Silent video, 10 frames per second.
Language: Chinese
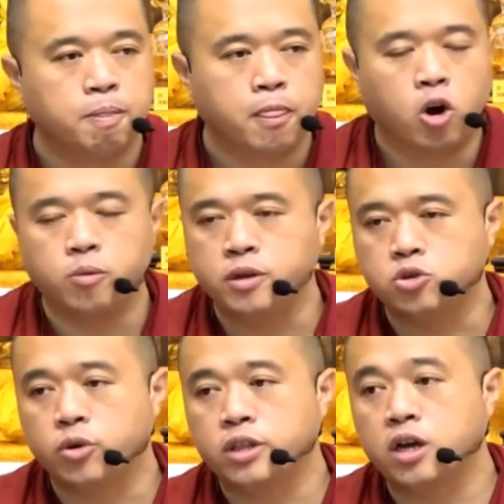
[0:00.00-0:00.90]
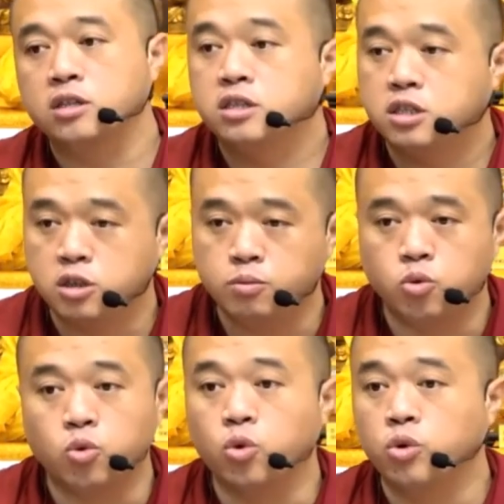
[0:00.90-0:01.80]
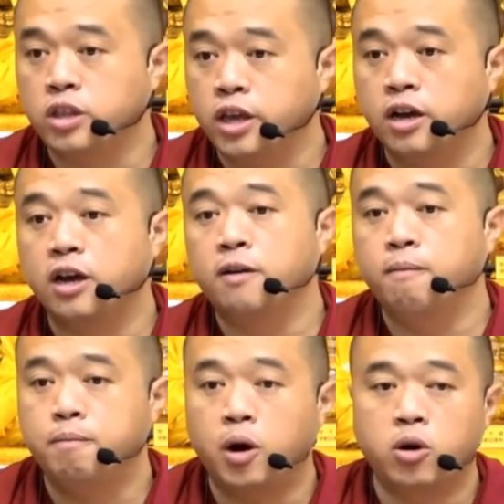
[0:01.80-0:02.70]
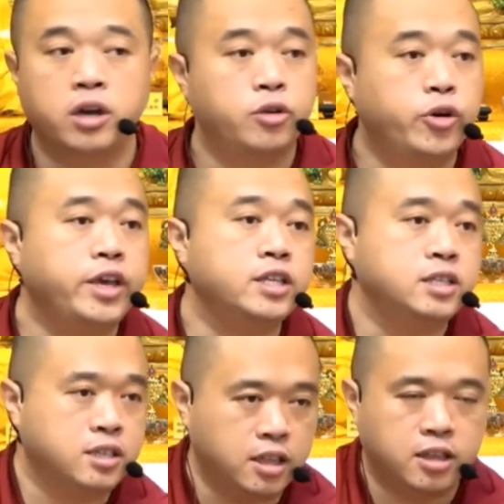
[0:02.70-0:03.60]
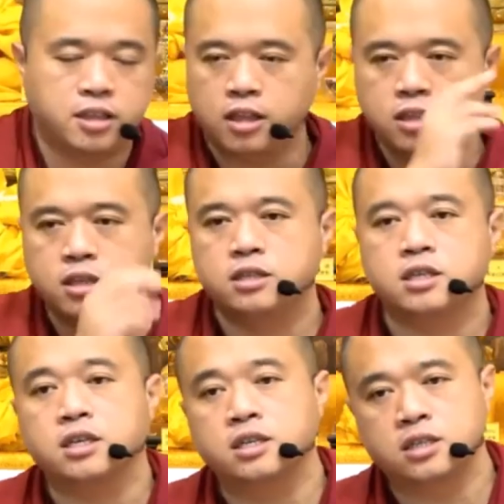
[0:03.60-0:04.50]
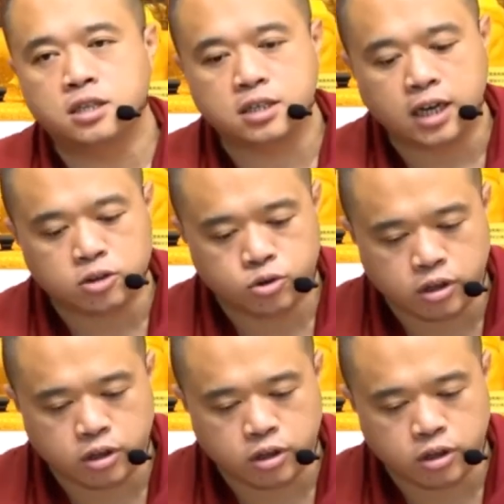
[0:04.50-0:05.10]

后面所谓到知母念恩报恩乐以此等等等等，这个这个这个下去的。